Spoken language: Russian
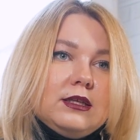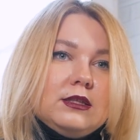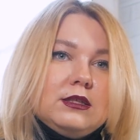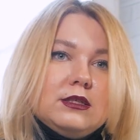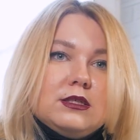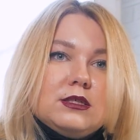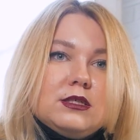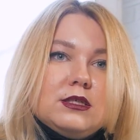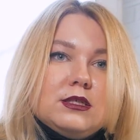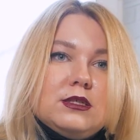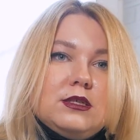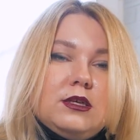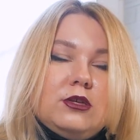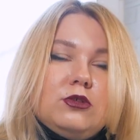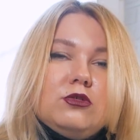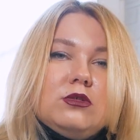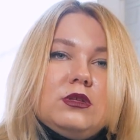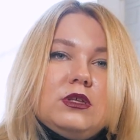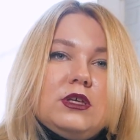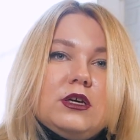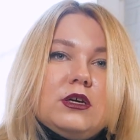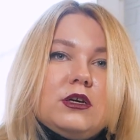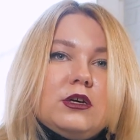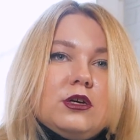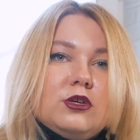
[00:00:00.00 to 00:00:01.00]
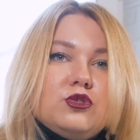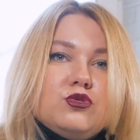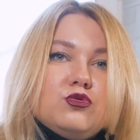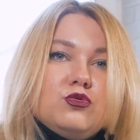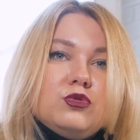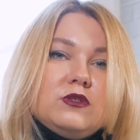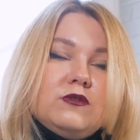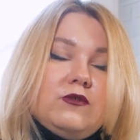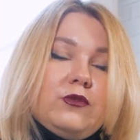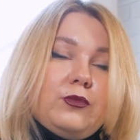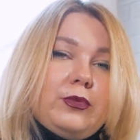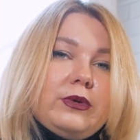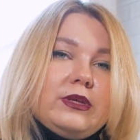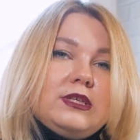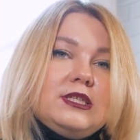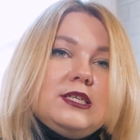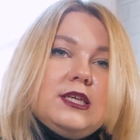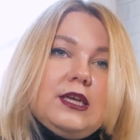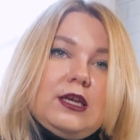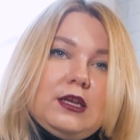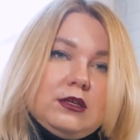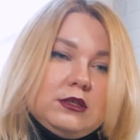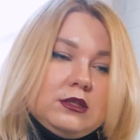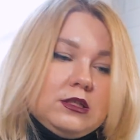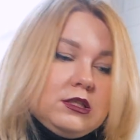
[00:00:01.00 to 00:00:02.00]
Это создает некое чувство
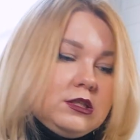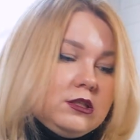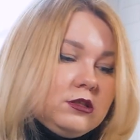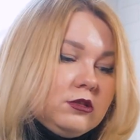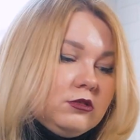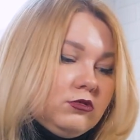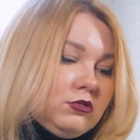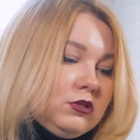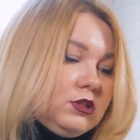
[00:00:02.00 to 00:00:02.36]
потерянности,